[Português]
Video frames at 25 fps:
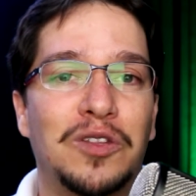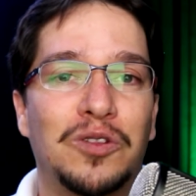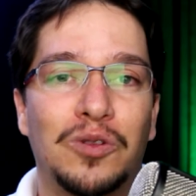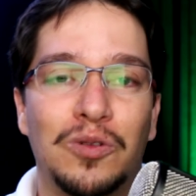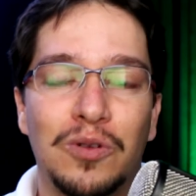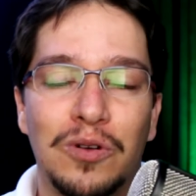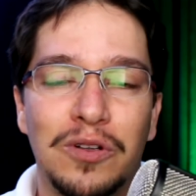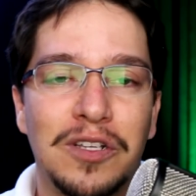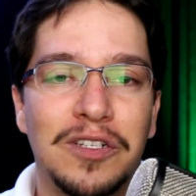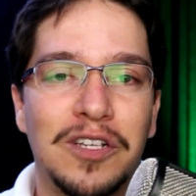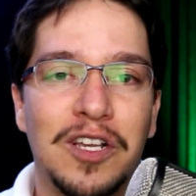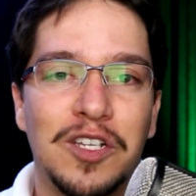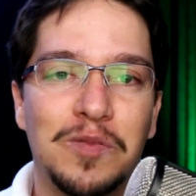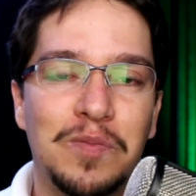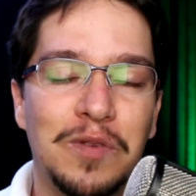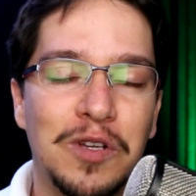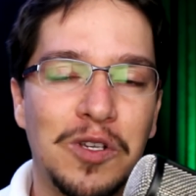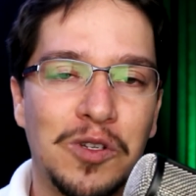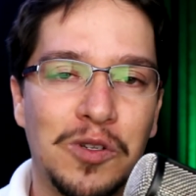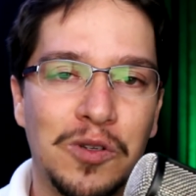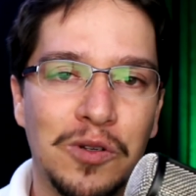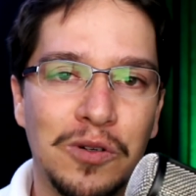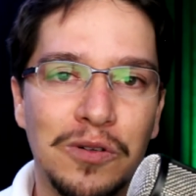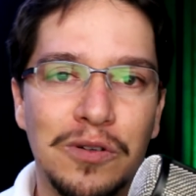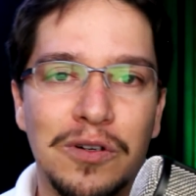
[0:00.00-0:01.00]
todas as
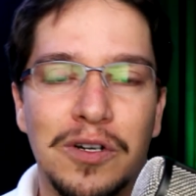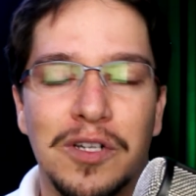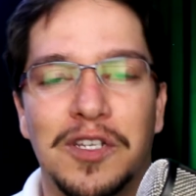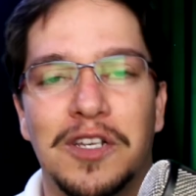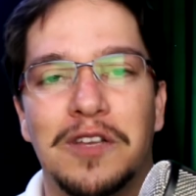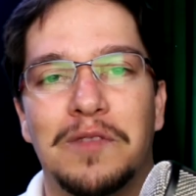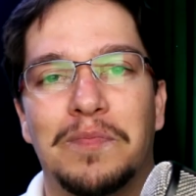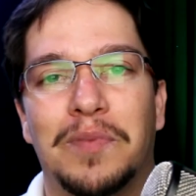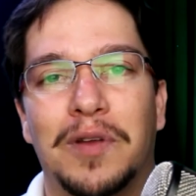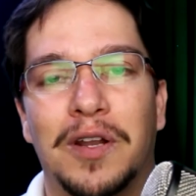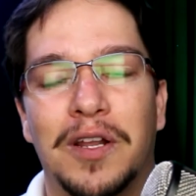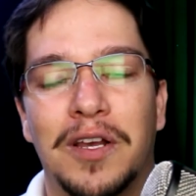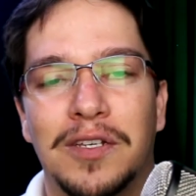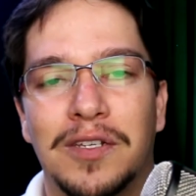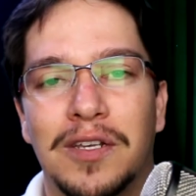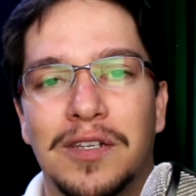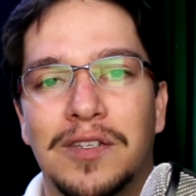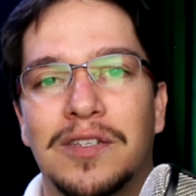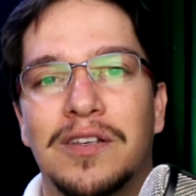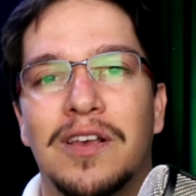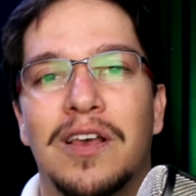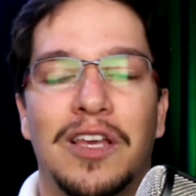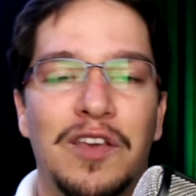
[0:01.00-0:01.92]
pessoas e empresas